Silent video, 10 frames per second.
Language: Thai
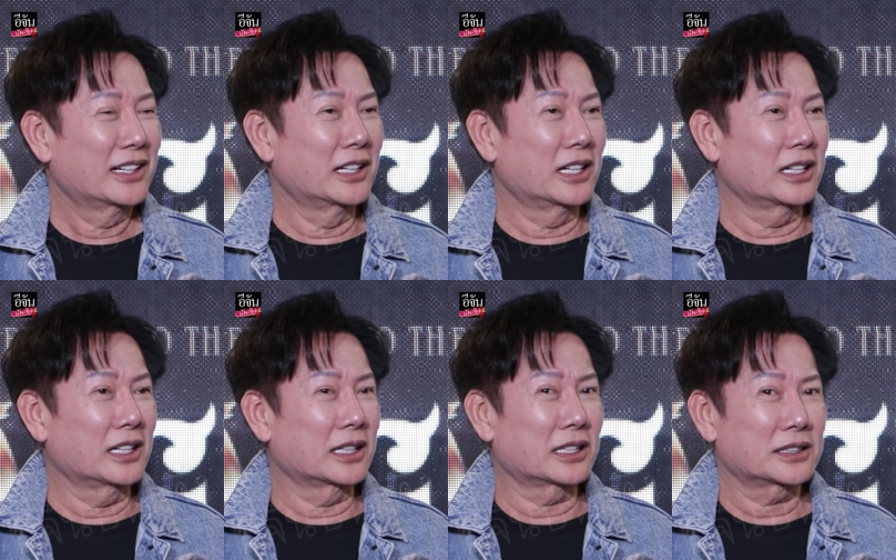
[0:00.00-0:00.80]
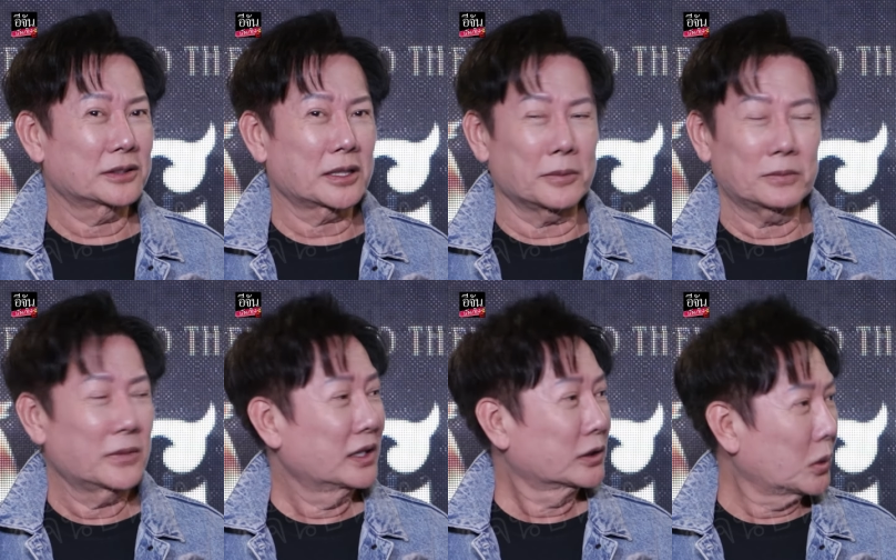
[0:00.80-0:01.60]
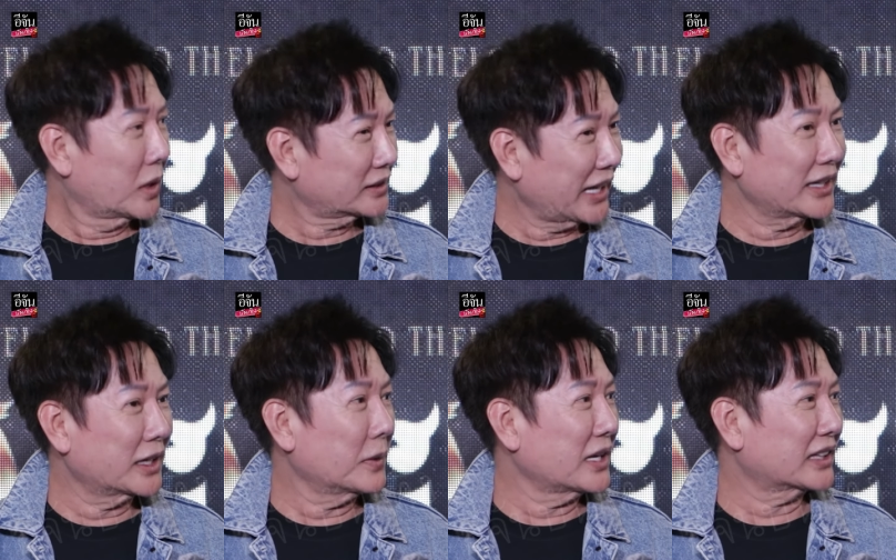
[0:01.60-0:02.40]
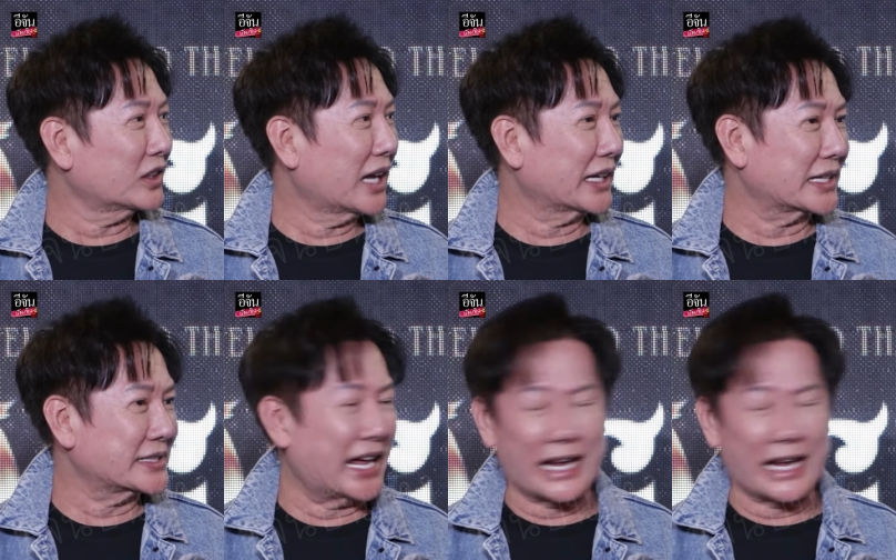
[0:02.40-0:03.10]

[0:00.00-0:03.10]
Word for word: เออตัวเต็งตัวเต็งแล้วเพราะนางต้องงานกระแส